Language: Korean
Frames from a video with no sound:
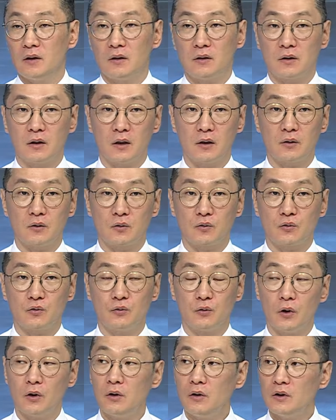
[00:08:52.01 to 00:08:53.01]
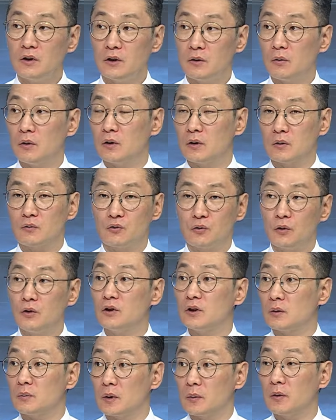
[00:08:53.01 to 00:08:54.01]
이제 한 9월, 10월,
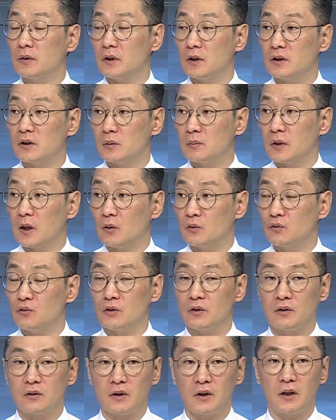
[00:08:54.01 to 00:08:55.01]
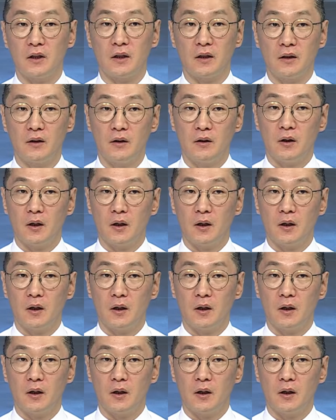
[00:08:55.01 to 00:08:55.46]
9월쯤 이번 달쯤 나올 수 있는데